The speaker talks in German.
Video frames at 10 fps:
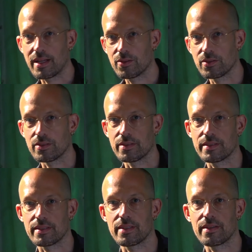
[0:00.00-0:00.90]
hallo
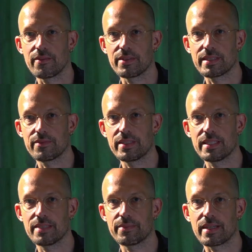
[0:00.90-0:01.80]
und äh, wir sind wieder
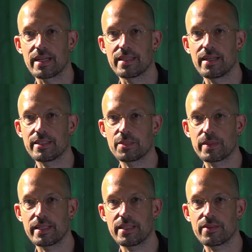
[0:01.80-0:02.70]
in einem
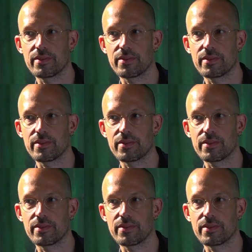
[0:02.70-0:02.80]
Radargespräch.